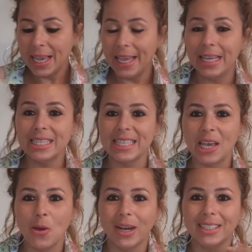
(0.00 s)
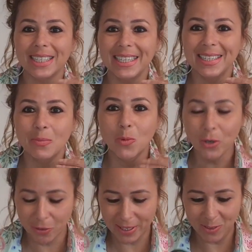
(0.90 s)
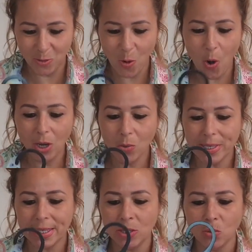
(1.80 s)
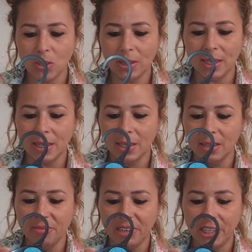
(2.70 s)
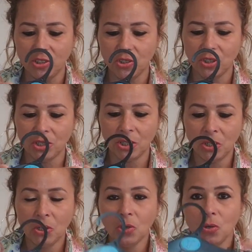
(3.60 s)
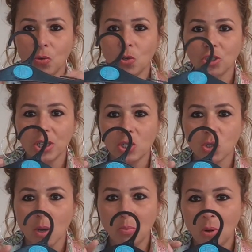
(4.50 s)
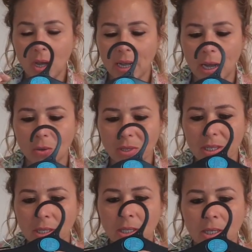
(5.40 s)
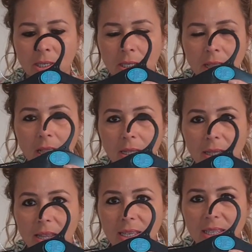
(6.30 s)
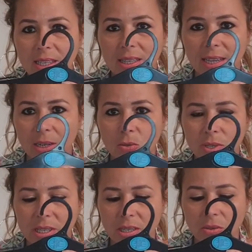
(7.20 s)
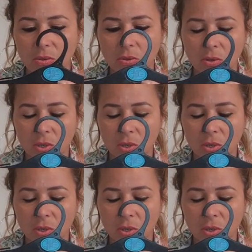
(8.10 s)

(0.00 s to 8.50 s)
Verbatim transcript: Esse eu achei muito lindo. Olha o cinto que tem aqui na frente. Eu gostei só por causa desse detalhe do cinto.